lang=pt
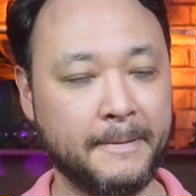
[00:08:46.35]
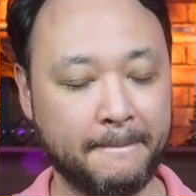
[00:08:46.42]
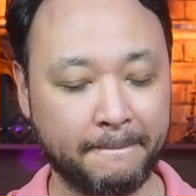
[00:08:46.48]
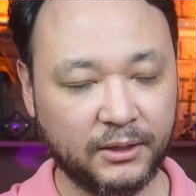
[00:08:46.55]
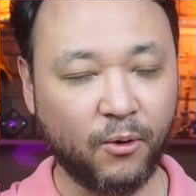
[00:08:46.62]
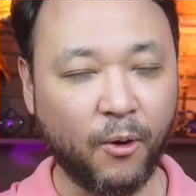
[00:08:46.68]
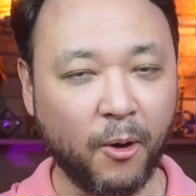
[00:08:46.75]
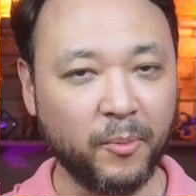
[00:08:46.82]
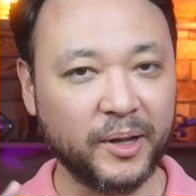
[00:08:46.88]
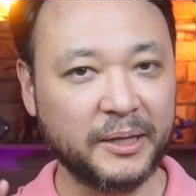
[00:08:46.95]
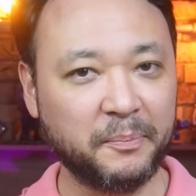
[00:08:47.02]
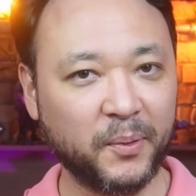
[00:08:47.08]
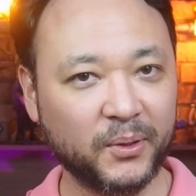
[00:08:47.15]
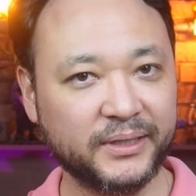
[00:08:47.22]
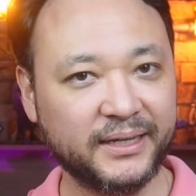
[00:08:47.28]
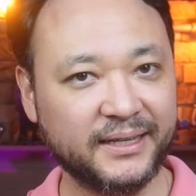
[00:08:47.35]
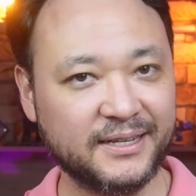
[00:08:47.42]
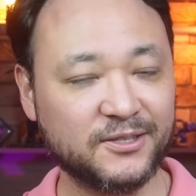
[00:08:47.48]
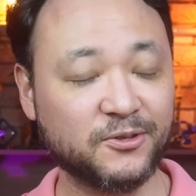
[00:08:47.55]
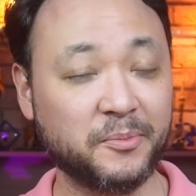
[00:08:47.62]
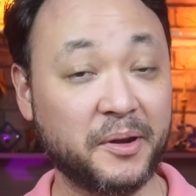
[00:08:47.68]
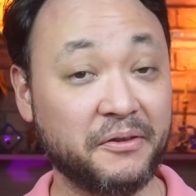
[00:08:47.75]
Então, como ele poderia
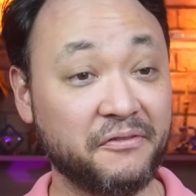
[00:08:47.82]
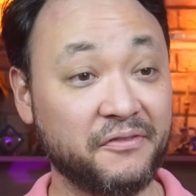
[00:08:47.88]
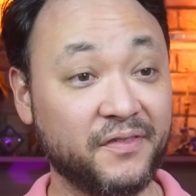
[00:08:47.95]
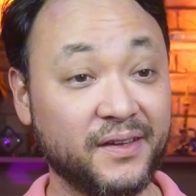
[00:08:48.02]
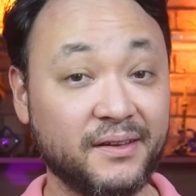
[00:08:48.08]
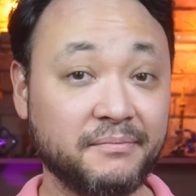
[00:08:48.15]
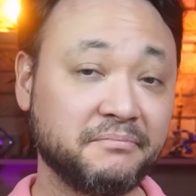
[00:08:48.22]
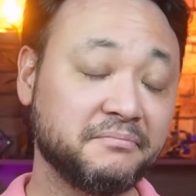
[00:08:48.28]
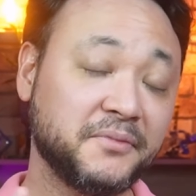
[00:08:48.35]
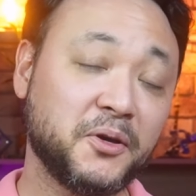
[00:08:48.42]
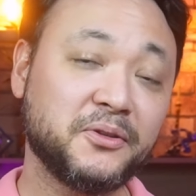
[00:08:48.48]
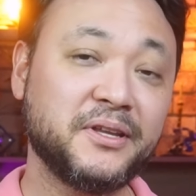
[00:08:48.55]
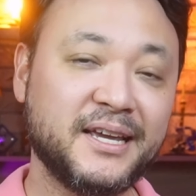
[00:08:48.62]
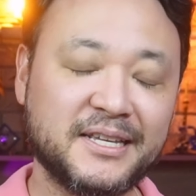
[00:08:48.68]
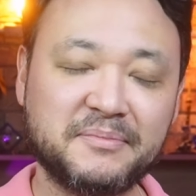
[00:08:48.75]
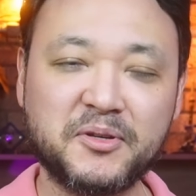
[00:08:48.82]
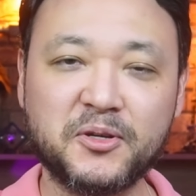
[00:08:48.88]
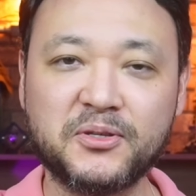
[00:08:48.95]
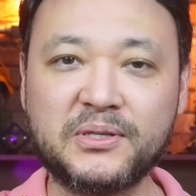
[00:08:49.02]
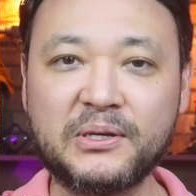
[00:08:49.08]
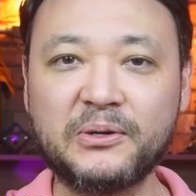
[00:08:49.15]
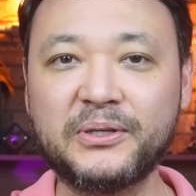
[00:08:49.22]
sobreviver? Eu dei as
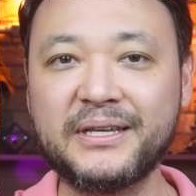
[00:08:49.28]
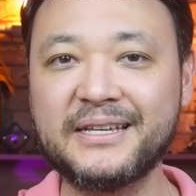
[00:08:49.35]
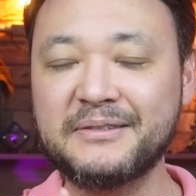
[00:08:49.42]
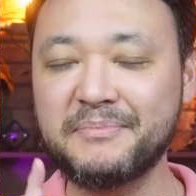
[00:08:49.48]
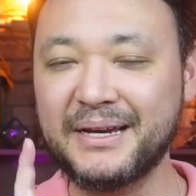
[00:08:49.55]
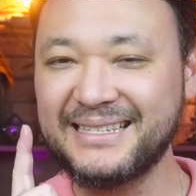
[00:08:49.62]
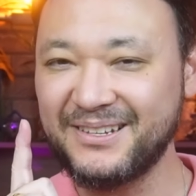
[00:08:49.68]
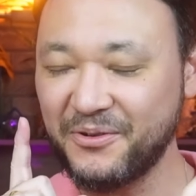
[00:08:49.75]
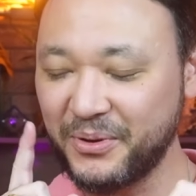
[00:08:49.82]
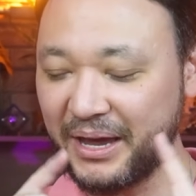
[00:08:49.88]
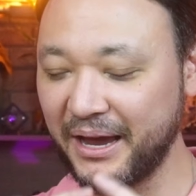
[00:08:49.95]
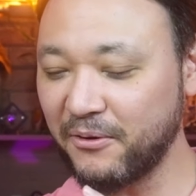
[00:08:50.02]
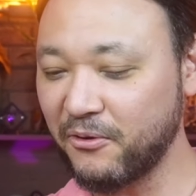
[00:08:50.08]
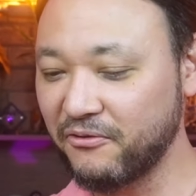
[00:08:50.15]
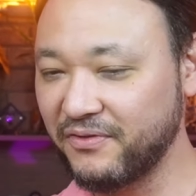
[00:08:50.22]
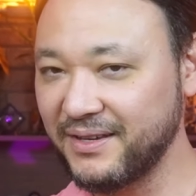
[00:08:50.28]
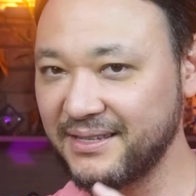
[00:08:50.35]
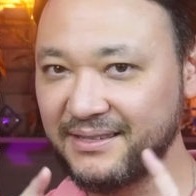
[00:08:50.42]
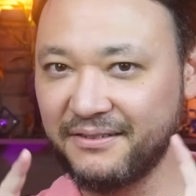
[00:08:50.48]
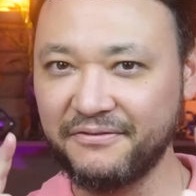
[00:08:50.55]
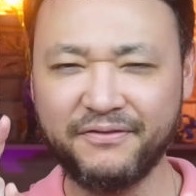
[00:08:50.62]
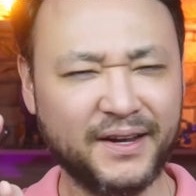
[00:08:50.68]
minhas teorias, mas eu quero ouvir
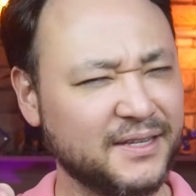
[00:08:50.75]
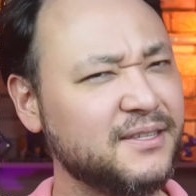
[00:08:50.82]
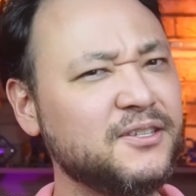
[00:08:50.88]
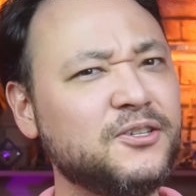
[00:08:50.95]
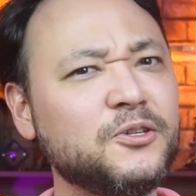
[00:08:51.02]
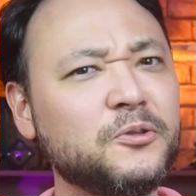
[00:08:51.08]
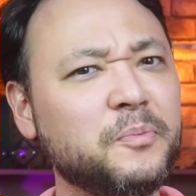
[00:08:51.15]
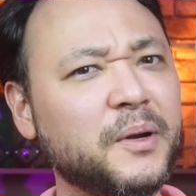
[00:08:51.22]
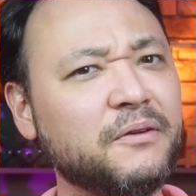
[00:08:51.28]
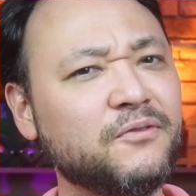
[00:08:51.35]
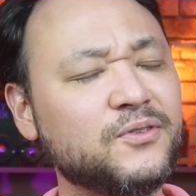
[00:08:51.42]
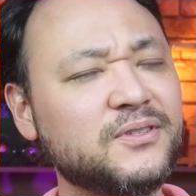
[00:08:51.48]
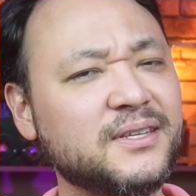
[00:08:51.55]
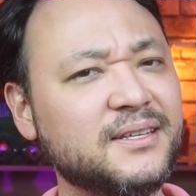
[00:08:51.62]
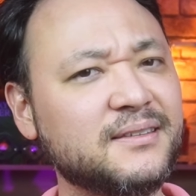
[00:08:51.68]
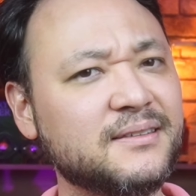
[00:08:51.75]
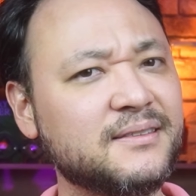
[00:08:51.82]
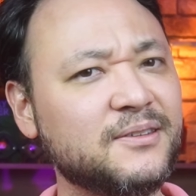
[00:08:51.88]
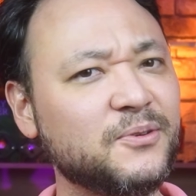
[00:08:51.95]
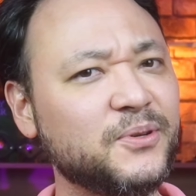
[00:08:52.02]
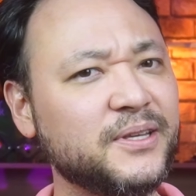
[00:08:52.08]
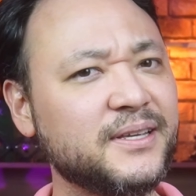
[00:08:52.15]
se faz sentido para você essas
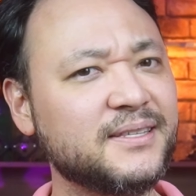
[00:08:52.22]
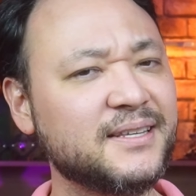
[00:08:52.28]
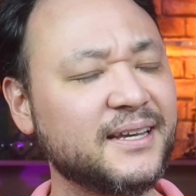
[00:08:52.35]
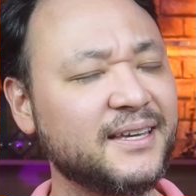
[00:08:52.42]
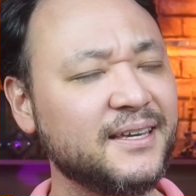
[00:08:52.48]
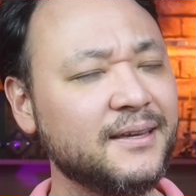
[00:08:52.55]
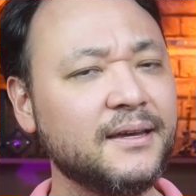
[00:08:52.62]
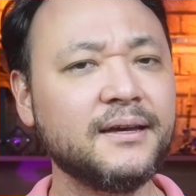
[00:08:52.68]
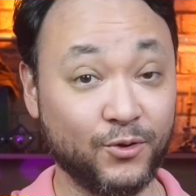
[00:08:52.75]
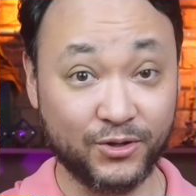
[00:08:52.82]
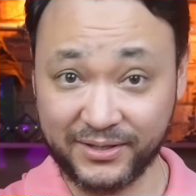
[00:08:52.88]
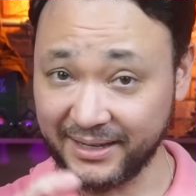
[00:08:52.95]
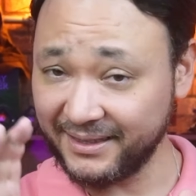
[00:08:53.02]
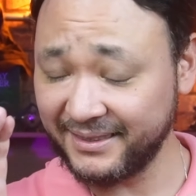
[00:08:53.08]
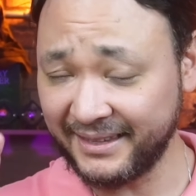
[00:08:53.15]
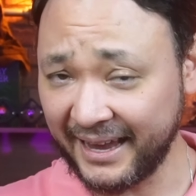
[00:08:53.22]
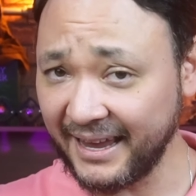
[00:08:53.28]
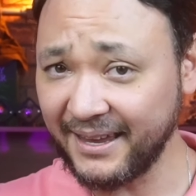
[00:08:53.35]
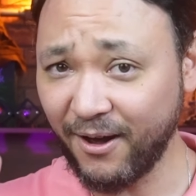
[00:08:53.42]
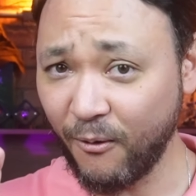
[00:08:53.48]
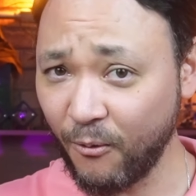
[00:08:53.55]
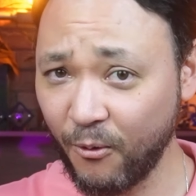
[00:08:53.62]
teorias aqui. Você
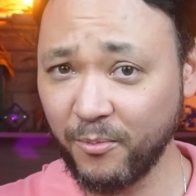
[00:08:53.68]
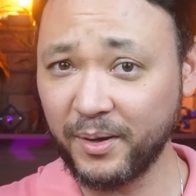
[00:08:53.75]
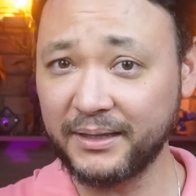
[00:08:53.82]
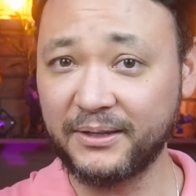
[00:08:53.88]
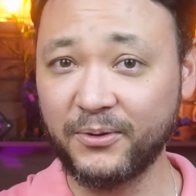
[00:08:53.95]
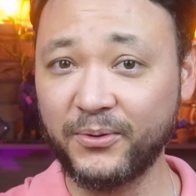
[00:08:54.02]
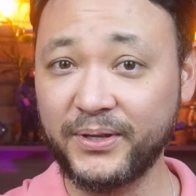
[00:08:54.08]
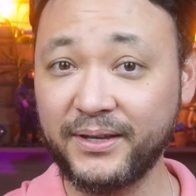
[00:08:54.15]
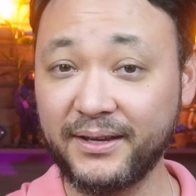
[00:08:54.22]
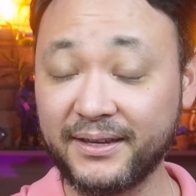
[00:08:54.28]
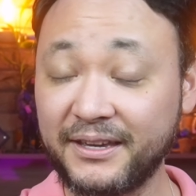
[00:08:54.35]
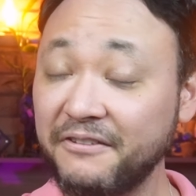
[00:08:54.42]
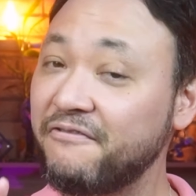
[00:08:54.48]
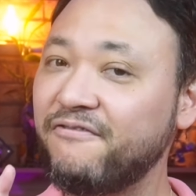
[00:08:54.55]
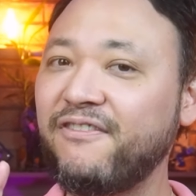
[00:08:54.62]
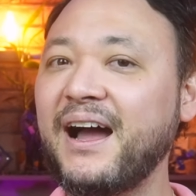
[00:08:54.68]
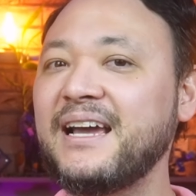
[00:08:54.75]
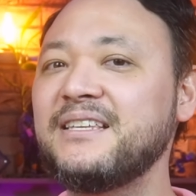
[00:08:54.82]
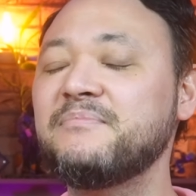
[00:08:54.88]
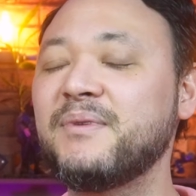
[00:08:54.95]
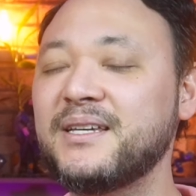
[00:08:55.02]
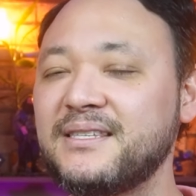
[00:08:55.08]
tem alguma teoria que
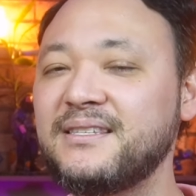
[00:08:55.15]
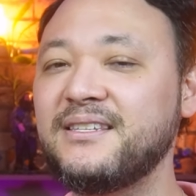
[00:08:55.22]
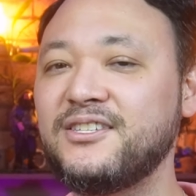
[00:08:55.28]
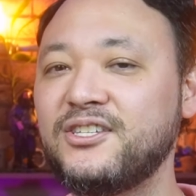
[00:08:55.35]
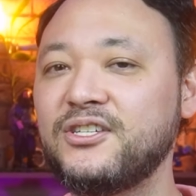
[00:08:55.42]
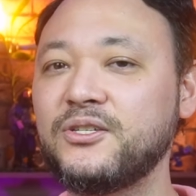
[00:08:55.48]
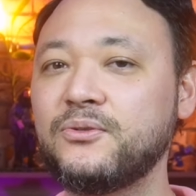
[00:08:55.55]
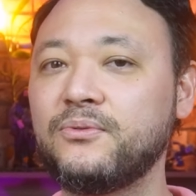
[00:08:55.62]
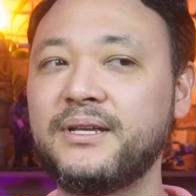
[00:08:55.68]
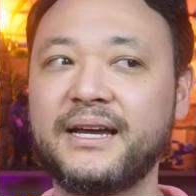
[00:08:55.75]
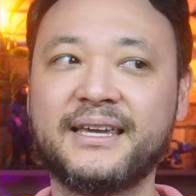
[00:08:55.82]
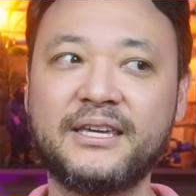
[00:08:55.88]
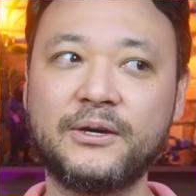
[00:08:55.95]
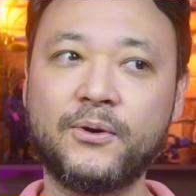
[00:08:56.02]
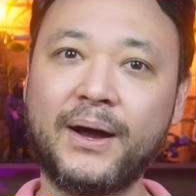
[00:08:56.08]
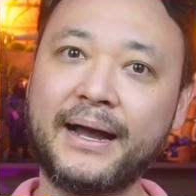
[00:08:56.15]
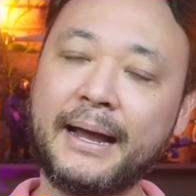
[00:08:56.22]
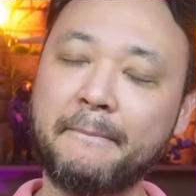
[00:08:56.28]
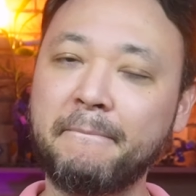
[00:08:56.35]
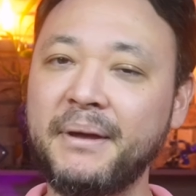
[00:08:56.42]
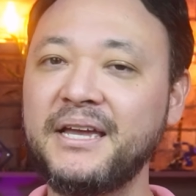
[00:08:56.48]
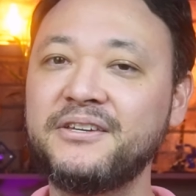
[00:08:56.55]
faz mais sentido da que eu
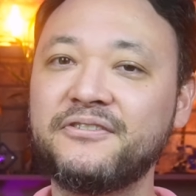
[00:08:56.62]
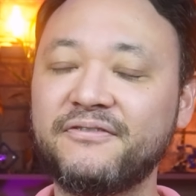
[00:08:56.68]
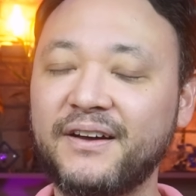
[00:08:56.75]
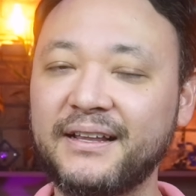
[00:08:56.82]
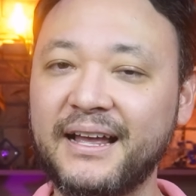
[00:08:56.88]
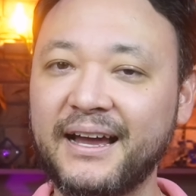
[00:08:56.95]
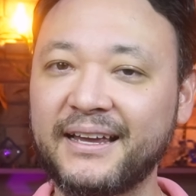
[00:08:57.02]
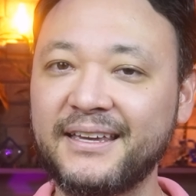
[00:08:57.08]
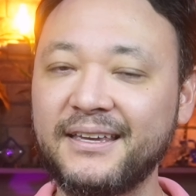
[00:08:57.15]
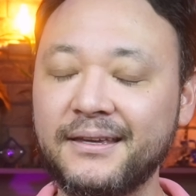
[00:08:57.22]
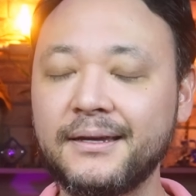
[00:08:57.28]
acabei de falar aqui?